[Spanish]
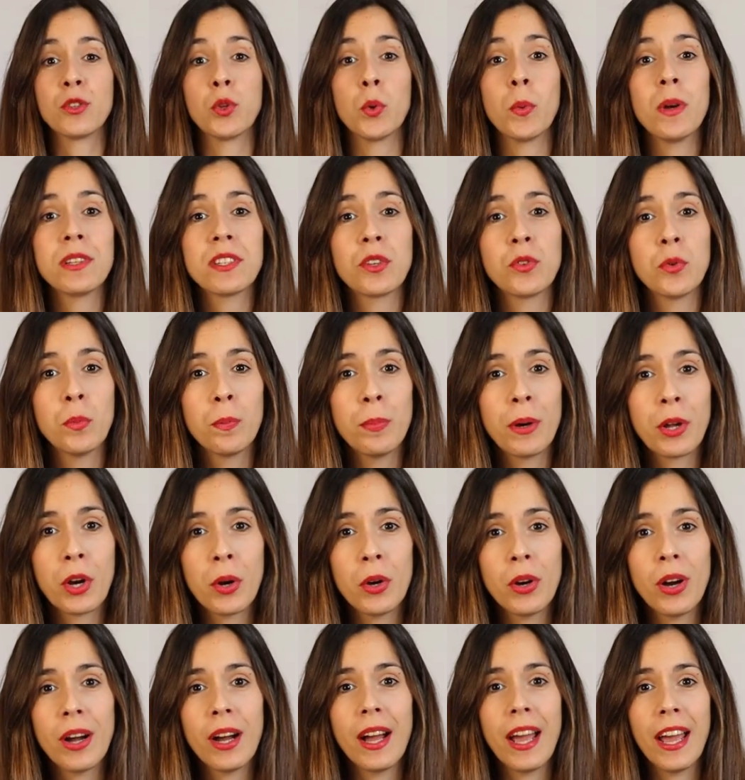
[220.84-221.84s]
Si tú a tu
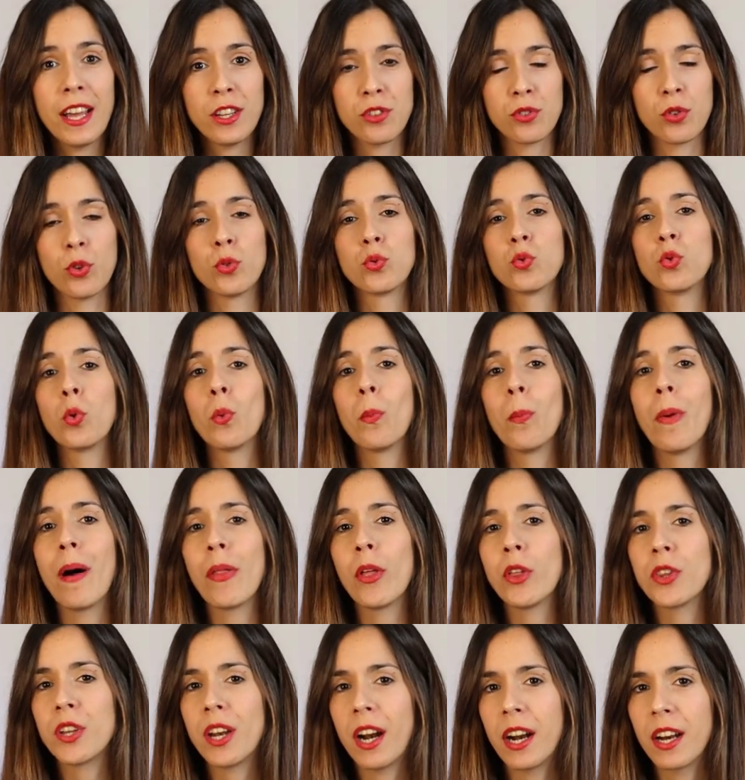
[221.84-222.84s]
perro eso,
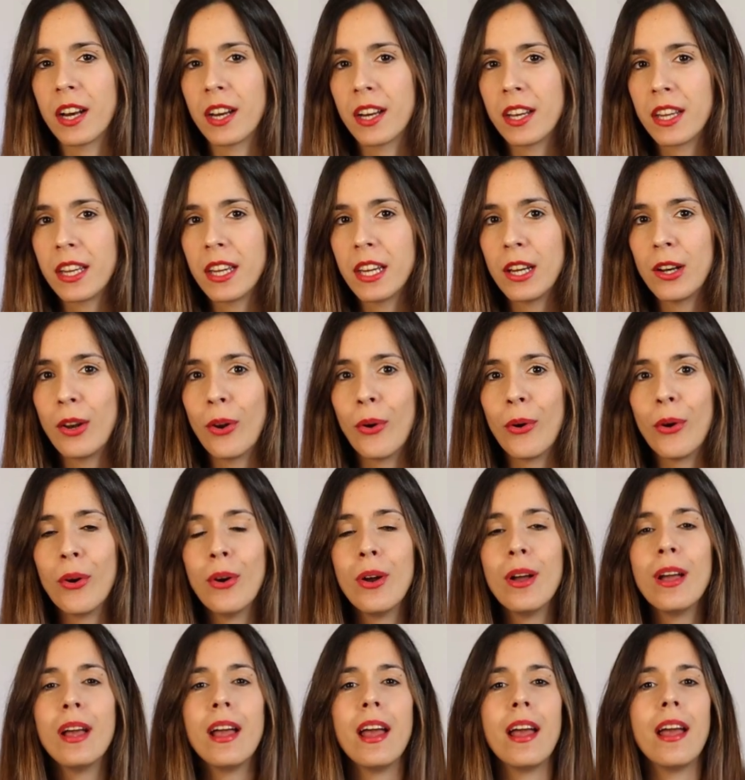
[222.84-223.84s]
tumbado tranquilo,